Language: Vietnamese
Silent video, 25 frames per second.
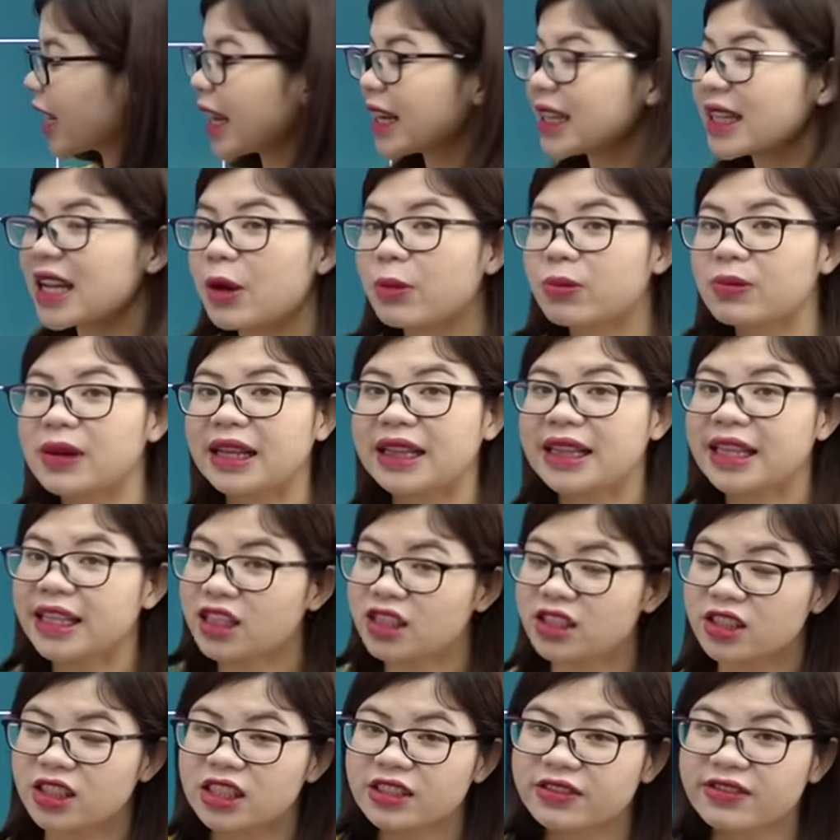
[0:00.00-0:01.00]
cách đọc là
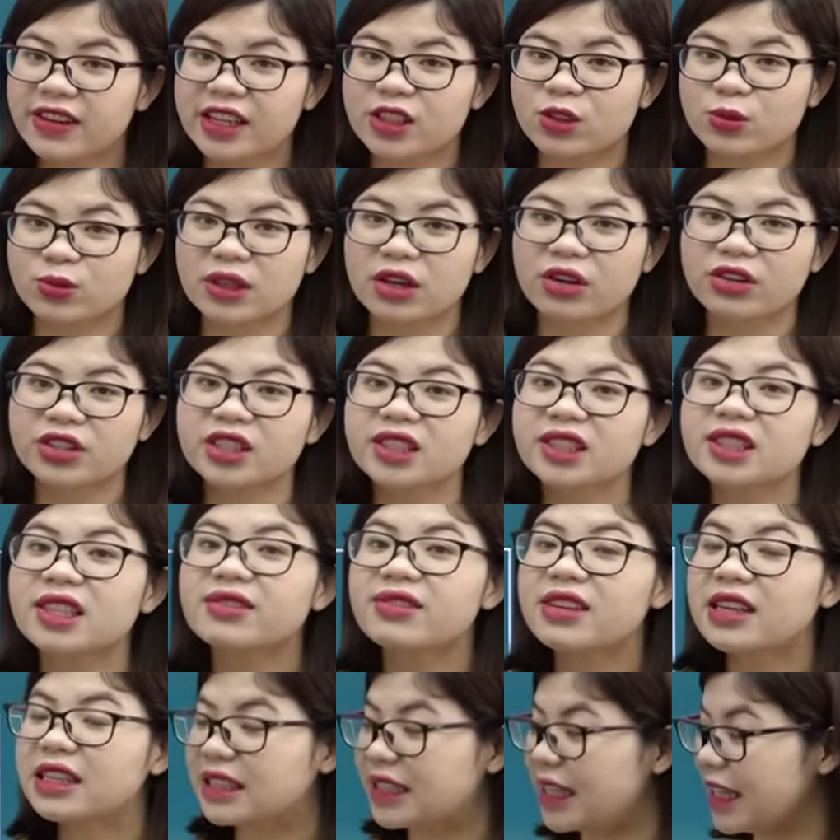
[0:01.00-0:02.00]
Niku như vậy chúng ta có những từ
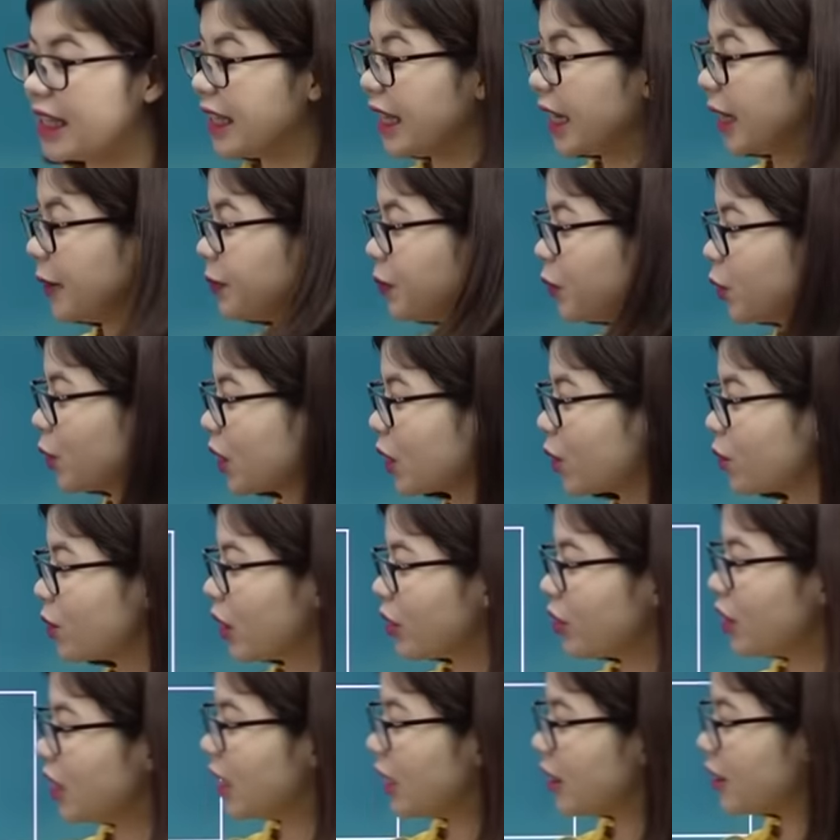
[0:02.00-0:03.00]
vựng gì nhỉ? Chúng ta cùng
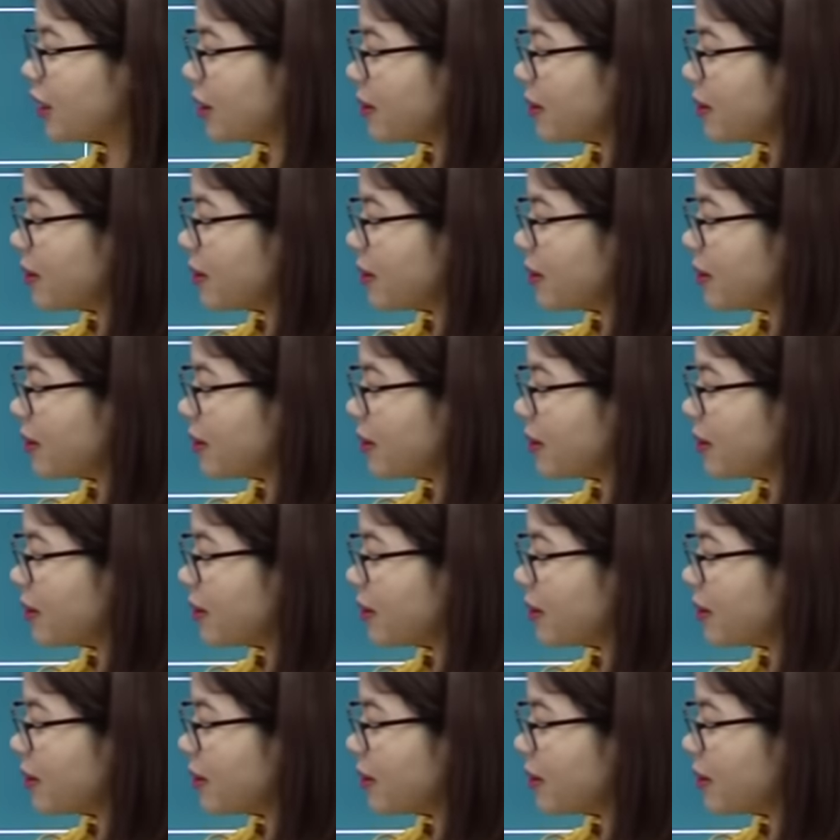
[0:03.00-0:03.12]
nhau nhìn lên